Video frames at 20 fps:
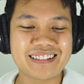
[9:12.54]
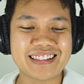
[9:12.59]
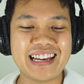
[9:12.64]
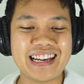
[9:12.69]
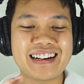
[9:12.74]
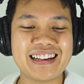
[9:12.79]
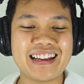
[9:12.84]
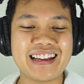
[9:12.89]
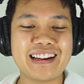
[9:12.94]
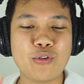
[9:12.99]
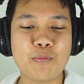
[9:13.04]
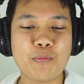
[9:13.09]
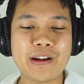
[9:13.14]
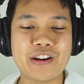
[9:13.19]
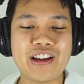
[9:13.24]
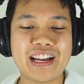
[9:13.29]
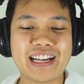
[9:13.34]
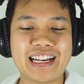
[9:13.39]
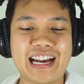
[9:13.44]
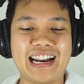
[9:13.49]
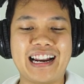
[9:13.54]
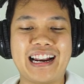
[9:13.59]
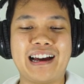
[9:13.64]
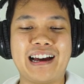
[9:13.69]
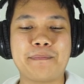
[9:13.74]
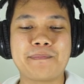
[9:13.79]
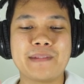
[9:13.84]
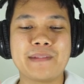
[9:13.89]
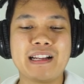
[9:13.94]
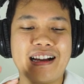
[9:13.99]
เรียนรู้ไปด้วยกัน
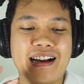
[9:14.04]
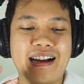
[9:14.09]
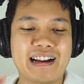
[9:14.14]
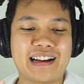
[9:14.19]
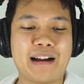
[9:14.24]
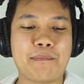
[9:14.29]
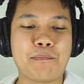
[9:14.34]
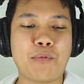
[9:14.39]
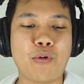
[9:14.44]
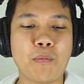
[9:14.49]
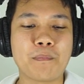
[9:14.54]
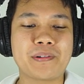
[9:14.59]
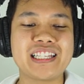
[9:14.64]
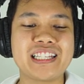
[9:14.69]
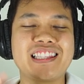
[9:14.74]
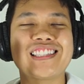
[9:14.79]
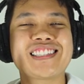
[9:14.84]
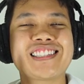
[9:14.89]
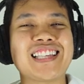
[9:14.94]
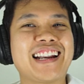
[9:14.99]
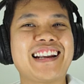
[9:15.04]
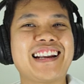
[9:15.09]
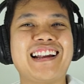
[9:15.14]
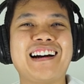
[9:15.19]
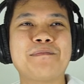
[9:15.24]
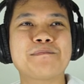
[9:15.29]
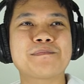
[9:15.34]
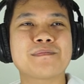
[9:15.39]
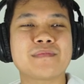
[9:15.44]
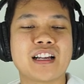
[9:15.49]
นะครับกับผมกิตติสัน
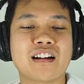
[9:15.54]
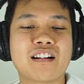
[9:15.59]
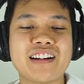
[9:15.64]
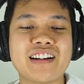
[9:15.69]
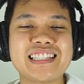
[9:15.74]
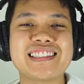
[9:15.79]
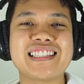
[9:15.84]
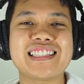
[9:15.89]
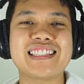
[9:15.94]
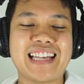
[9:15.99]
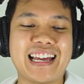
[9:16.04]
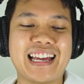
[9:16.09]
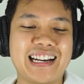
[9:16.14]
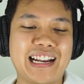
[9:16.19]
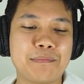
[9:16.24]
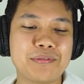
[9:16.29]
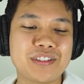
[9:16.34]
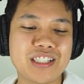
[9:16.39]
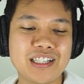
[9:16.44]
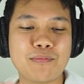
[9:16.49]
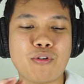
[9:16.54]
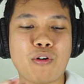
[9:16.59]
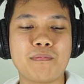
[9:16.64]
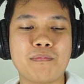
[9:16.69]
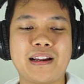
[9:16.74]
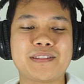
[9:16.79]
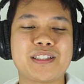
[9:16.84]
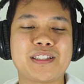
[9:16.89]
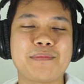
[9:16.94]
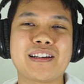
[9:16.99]
นะกฤติสันนะครับชื่อผ
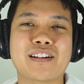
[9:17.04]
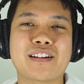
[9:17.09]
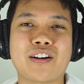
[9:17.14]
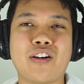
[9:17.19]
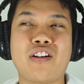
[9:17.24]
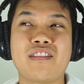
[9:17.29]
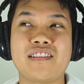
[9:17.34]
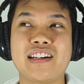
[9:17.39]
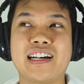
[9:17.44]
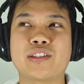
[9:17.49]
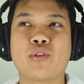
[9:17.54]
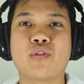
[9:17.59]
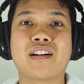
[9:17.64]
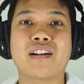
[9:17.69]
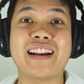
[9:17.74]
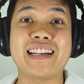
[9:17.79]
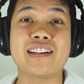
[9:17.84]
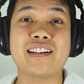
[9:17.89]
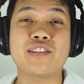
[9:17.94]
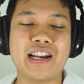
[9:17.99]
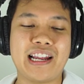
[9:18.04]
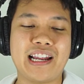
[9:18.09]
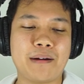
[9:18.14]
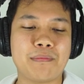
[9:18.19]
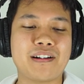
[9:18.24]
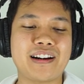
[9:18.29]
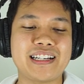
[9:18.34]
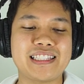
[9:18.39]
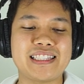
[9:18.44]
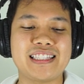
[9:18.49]
มนะจะมีรอเรือตรงกฤตด้วย
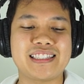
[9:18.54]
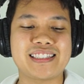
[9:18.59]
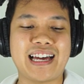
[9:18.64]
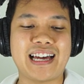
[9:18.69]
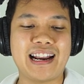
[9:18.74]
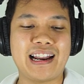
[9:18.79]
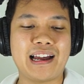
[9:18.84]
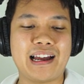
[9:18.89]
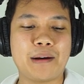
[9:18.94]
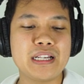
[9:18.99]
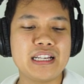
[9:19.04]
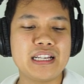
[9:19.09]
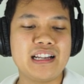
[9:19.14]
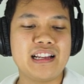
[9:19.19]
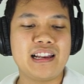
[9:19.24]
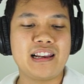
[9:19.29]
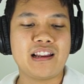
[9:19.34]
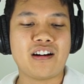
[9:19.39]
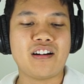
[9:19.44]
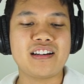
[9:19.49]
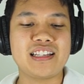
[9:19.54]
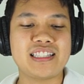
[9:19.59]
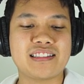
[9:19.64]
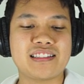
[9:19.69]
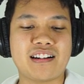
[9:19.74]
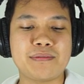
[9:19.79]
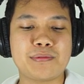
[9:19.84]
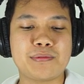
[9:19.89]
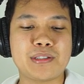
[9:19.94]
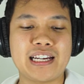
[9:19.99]
นะครับกฤติสันครับแล้วก็
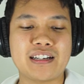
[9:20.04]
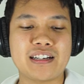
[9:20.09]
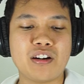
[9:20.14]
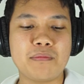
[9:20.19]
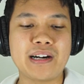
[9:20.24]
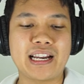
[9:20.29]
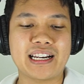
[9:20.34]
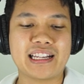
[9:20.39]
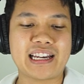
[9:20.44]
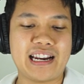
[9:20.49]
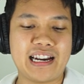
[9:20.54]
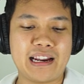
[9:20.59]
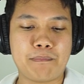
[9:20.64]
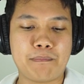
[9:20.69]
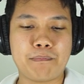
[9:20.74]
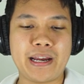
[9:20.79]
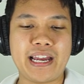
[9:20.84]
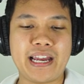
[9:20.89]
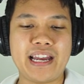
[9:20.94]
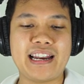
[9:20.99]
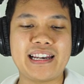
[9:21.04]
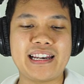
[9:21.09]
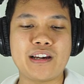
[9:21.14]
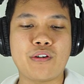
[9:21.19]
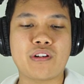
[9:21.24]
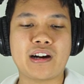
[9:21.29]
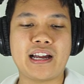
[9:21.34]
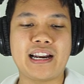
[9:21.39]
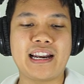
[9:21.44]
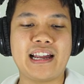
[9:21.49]
description ก็เหมือนกันนะเป๊ะอัน
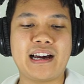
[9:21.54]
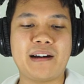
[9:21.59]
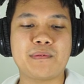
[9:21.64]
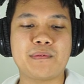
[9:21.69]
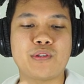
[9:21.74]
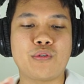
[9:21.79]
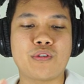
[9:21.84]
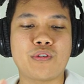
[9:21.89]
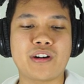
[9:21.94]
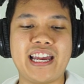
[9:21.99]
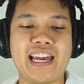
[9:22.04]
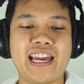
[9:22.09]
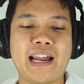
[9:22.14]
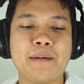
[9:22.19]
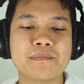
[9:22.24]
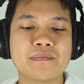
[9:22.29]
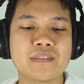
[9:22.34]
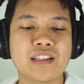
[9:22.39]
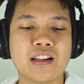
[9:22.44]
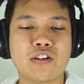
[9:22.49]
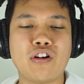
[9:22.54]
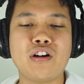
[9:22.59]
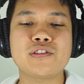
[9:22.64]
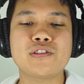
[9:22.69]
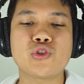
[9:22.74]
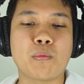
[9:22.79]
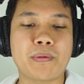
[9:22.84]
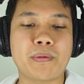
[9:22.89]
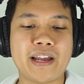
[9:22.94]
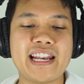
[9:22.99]
เดียวกันนะครับโอเคครับก็
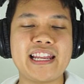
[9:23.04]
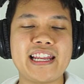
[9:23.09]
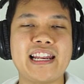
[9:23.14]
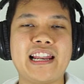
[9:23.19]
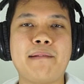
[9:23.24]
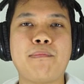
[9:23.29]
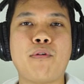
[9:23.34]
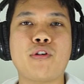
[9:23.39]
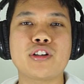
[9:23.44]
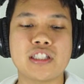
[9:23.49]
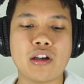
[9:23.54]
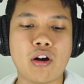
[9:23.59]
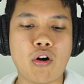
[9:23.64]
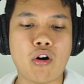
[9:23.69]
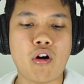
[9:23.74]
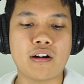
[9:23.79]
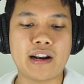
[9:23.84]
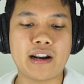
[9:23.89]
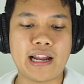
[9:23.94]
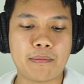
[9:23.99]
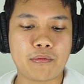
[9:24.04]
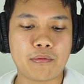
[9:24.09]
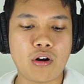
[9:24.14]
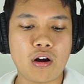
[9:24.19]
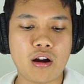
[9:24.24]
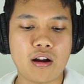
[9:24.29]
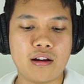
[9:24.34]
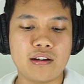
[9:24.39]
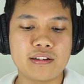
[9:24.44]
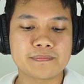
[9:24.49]
จบแค่นี้นะครับก็จะออกนะครับ
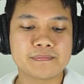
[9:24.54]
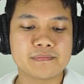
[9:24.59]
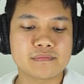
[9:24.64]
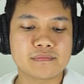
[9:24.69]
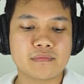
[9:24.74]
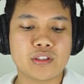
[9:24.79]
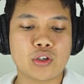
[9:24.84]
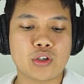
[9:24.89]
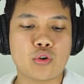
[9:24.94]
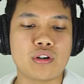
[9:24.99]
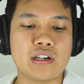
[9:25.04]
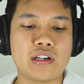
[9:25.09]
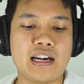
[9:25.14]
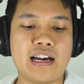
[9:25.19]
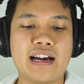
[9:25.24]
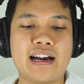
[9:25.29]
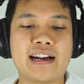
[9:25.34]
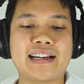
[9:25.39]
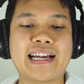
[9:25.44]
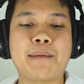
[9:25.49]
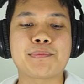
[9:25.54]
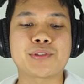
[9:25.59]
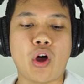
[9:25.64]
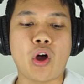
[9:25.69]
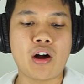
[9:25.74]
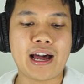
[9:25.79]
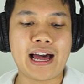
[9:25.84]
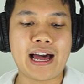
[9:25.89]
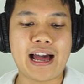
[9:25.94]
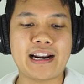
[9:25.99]
ก็กดกลับ
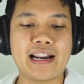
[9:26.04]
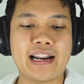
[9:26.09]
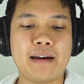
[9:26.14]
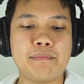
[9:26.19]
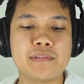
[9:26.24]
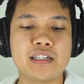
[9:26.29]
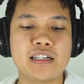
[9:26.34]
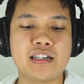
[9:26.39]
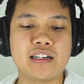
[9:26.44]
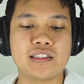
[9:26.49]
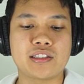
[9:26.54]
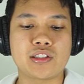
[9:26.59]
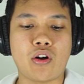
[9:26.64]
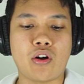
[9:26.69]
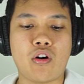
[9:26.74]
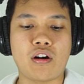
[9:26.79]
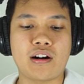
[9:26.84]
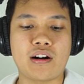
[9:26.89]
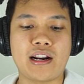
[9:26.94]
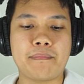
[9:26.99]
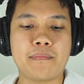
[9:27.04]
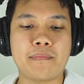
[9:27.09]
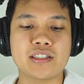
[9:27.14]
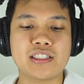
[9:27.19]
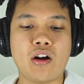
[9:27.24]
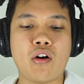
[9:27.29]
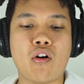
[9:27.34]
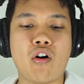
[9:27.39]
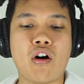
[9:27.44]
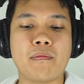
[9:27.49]
2ครั้งนะครับ1 2ครับ
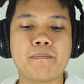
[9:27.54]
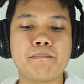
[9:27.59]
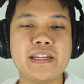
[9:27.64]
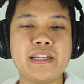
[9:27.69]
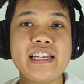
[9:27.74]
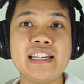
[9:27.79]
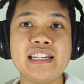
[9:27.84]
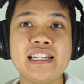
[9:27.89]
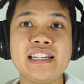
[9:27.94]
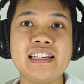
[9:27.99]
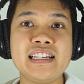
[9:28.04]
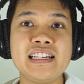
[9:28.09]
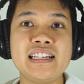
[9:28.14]
มันจะออกปิ้ง